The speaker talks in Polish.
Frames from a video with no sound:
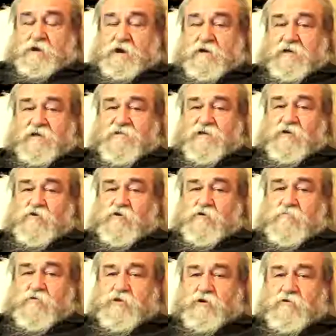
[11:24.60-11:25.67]
a kazano
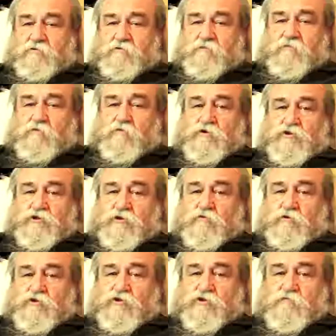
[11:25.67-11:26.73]
im tylko i wyłącznie
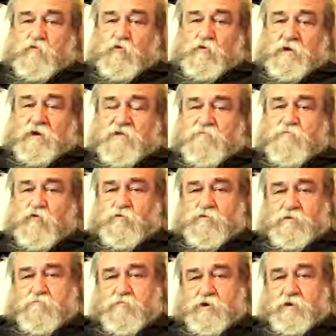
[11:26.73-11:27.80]
łączyć punkt A z
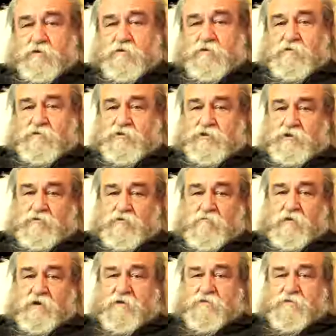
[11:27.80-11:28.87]
punktem B, czyli
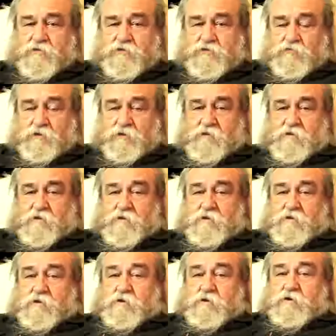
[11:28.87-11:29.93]
normalna tresura.
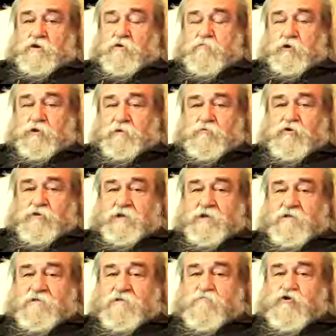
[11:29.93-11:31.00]
I podam to
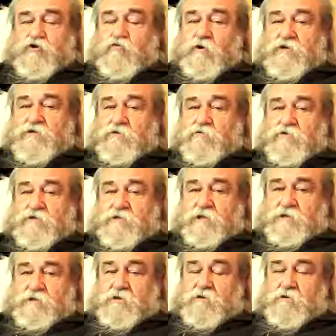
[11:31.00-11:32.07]
teraz na przykładzie
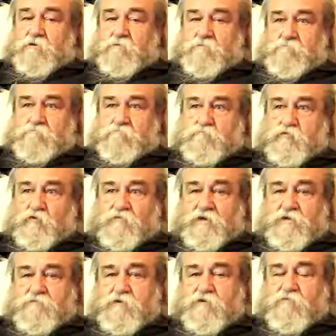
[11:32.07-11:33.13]
ostatnich,
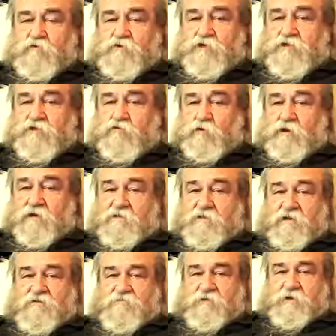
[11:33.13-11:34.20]
powiedzmy, 20 lat
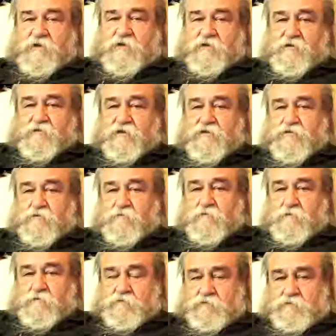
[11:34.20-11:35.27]
tak zwanych
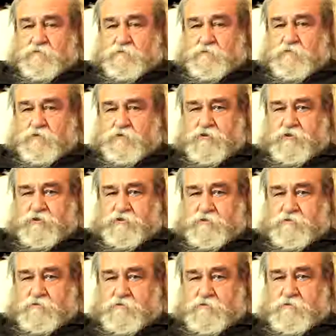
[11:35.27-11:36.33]
katastrof
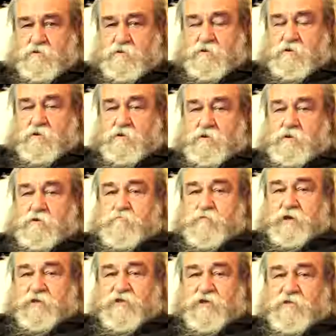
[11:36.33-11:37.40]
lotniczych.
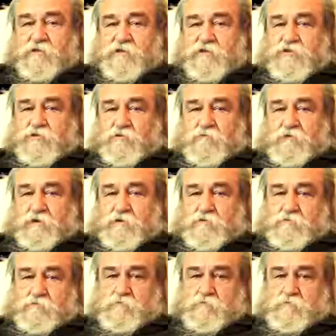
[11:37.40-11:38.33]
Pierwsza katastrofa,